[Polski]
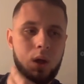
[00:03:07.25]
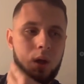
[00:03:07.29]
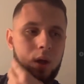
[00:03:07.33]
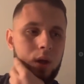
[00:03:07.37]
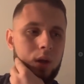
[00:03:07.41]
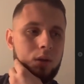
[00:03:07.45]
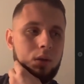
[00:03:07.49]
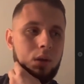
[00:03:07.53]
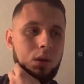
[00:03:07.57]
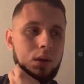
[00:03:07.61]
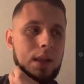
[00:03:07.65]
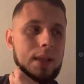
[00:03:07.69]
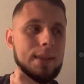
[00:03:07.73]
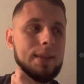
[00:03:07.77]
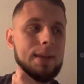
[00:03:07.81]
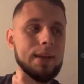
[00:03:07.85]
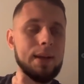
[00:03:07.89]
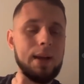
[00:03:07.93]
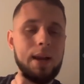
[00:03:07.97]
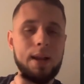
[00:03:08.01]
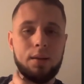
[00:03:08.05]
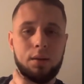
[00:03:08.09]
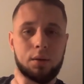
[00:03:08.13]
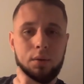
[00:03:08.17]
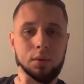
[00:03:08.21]
To na
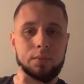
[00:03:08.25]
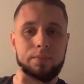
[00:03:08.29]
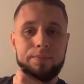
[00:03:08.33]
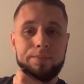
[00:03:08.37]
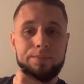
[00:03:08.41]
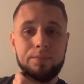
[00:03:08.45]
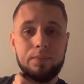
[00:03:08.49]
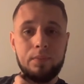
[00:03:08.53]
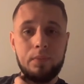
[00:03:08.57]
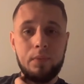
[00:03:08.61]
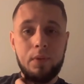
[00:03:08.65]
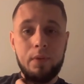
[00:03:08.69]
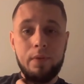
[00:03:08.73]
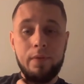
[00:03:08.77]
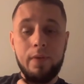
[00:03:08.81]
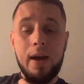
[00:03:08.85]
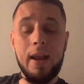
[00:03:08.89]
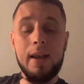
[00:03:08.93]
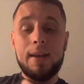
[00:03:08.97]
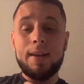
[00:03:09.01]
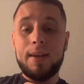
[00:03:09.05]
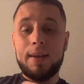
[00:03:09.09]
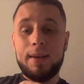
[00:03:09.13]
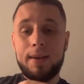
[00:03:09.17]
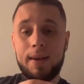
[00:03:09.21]
tyle. No.
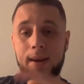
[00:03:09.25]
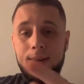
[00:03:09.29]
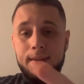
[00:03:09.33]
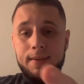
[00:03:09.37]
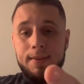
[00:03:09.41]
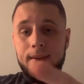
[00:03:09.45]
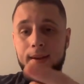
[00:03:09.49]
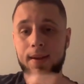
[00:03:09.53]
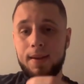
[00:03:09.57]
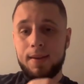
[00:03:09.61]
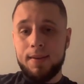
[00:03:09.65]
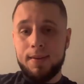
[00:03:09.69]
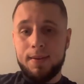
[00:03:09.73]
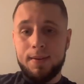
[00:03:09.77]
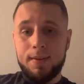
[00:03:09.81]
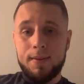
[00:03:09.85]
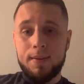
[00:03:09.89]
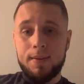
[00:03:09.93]
Walki nie chcę